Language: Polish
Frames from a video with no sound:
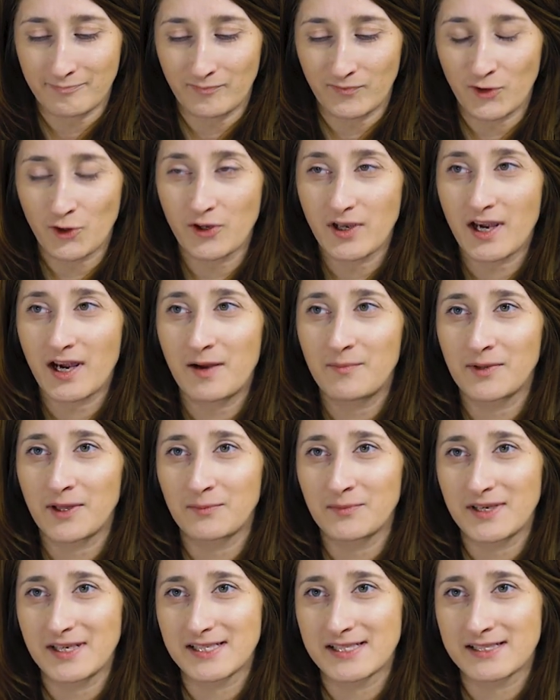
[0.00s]
Dojechałam
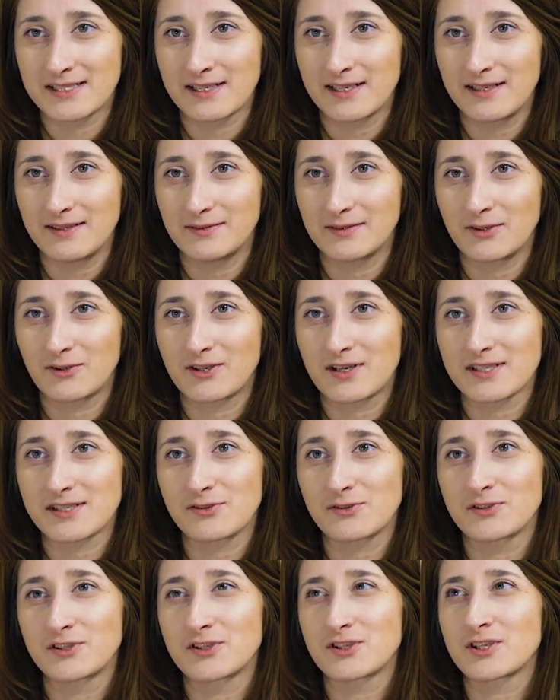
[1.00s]
na miejsce i
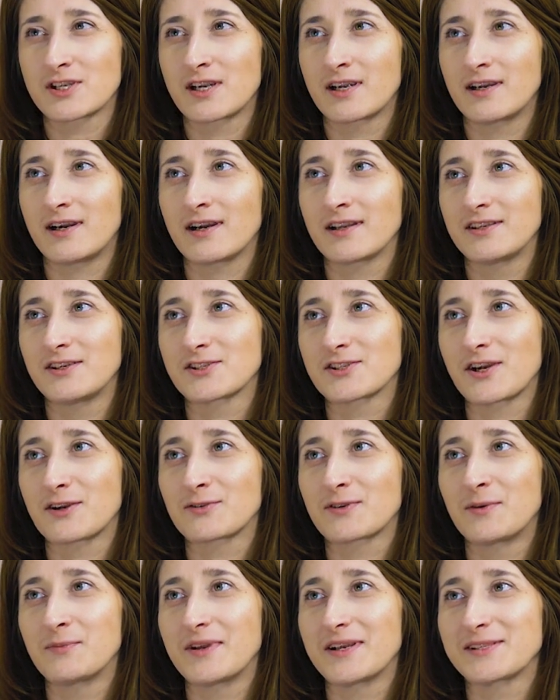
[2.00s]
okazało się, że Agnieszka,
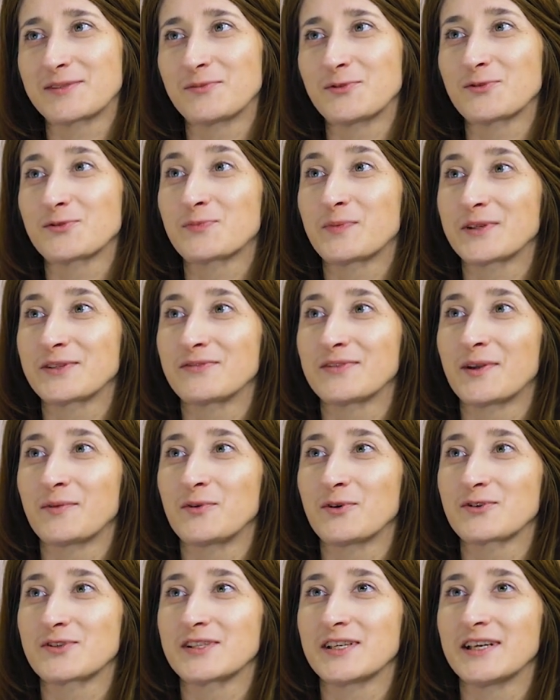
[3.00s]
która miała ze mną spać w
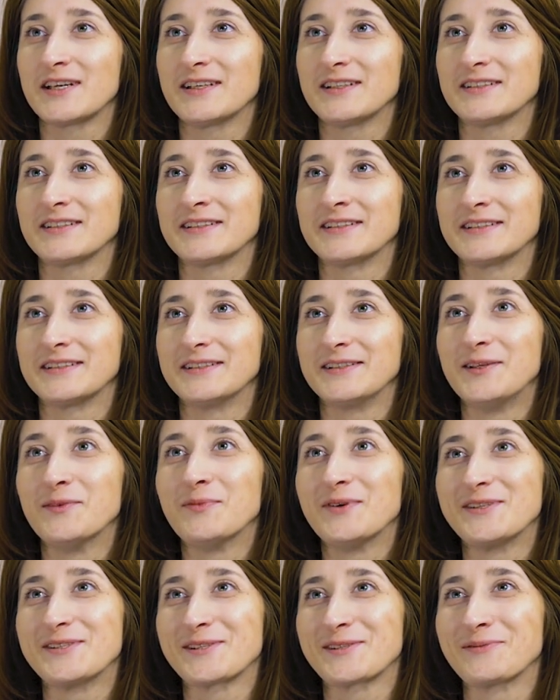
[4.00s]
namiocie, y, nie
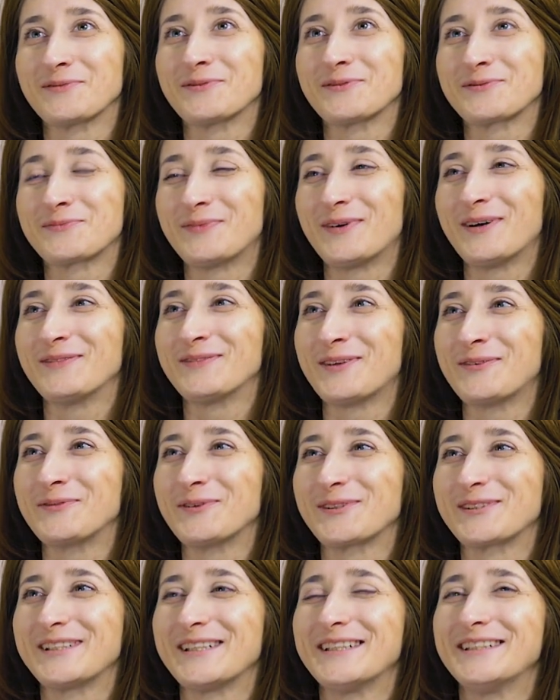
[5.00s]
będzie ze mną spała w
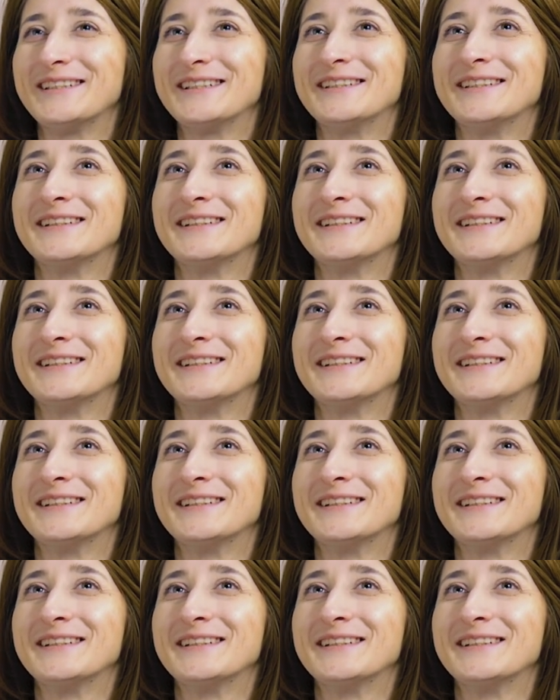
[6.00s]
namiocie,